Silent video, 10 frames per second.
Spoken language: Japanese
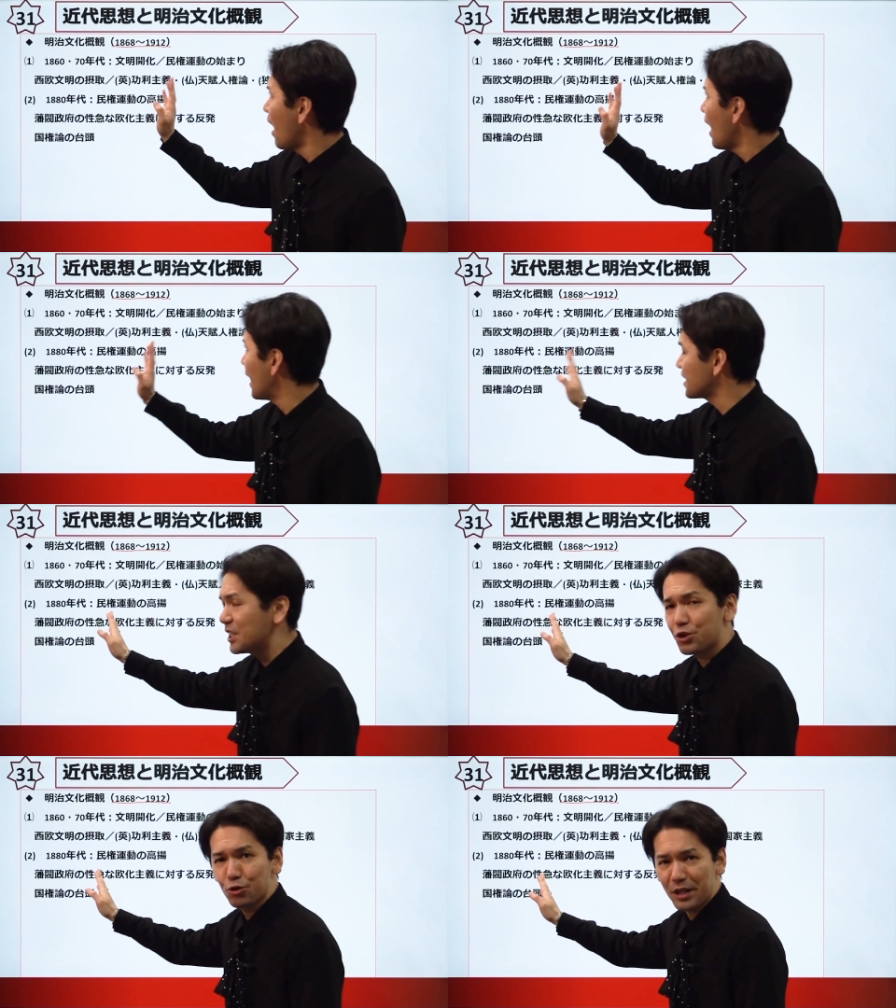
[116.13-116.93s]

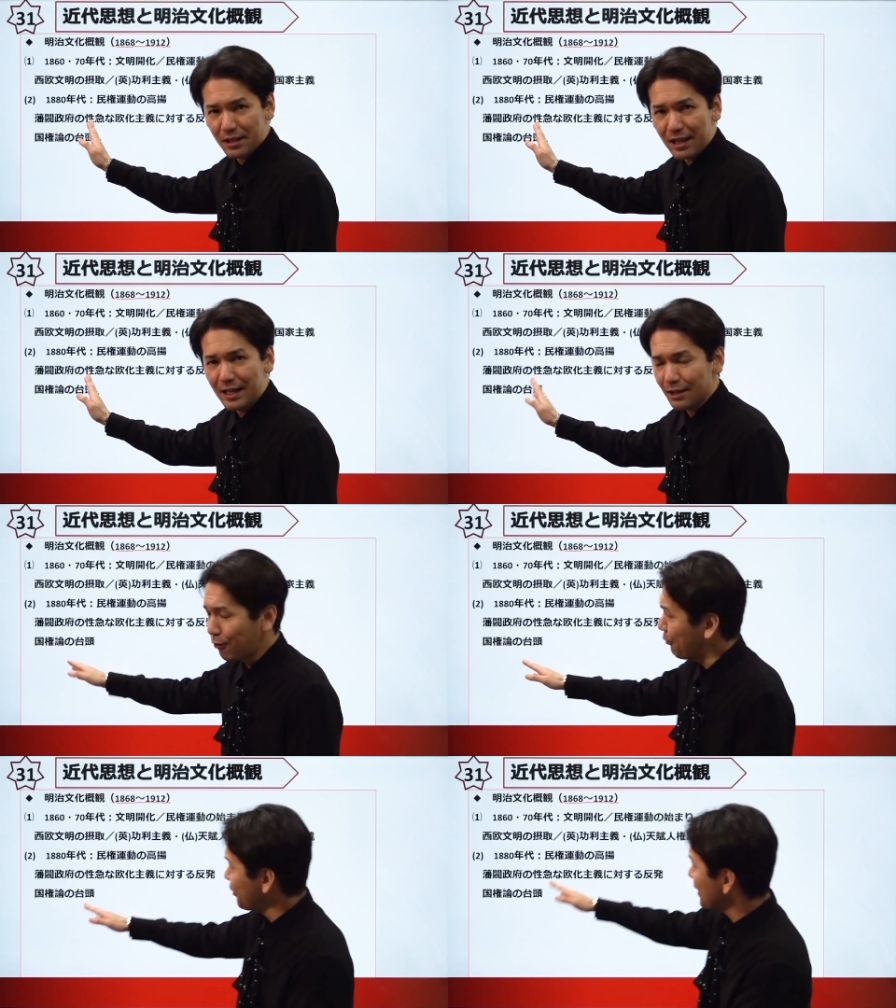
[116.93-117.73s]
80年代、
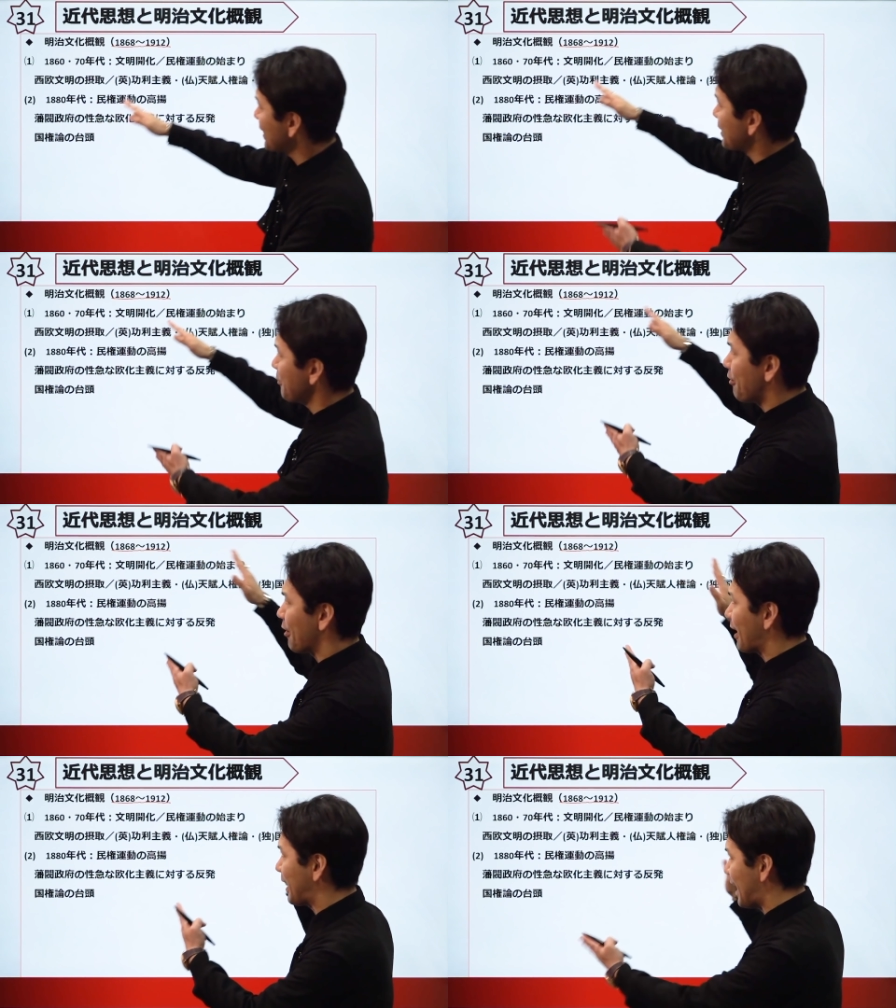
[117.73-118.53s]
このあたり
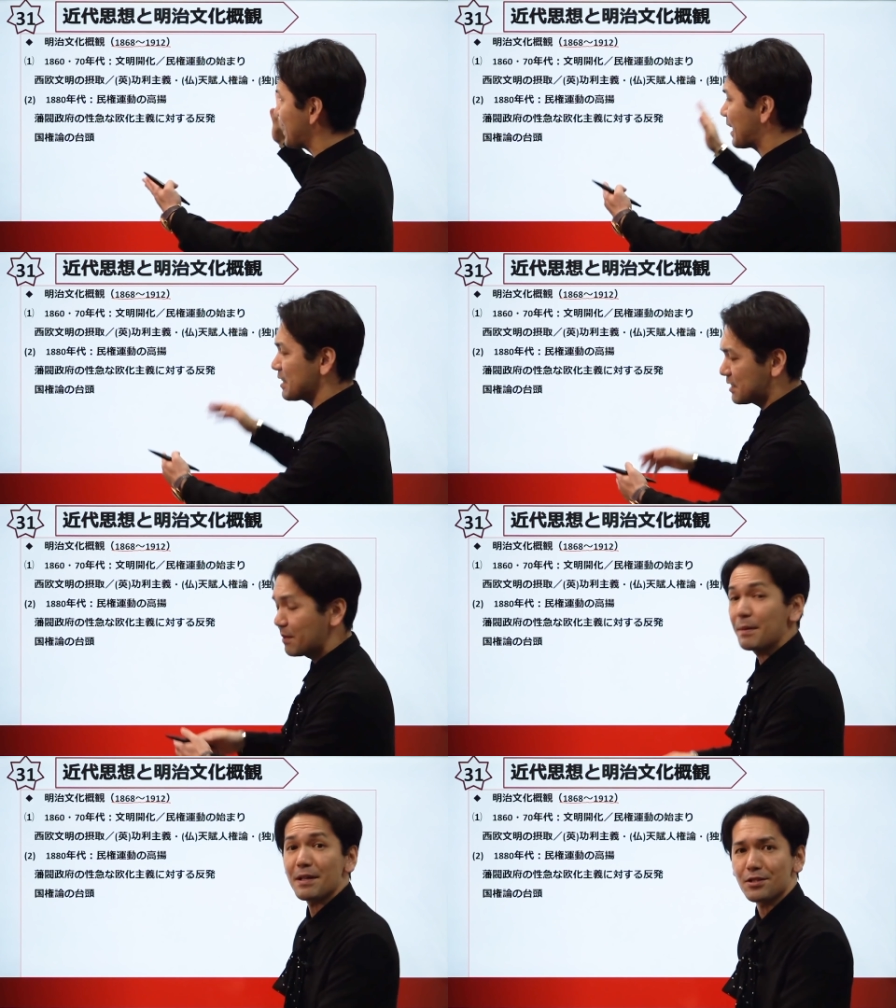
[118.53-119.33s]
を外観して
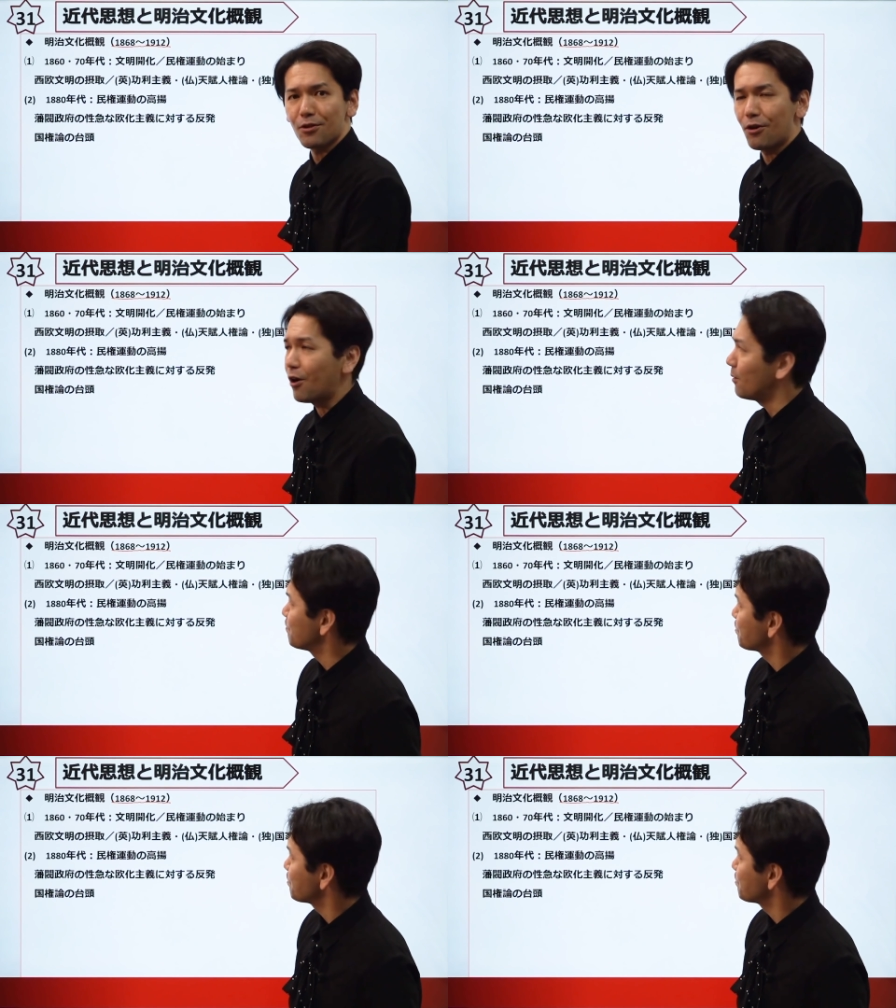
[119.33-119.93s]
みますと、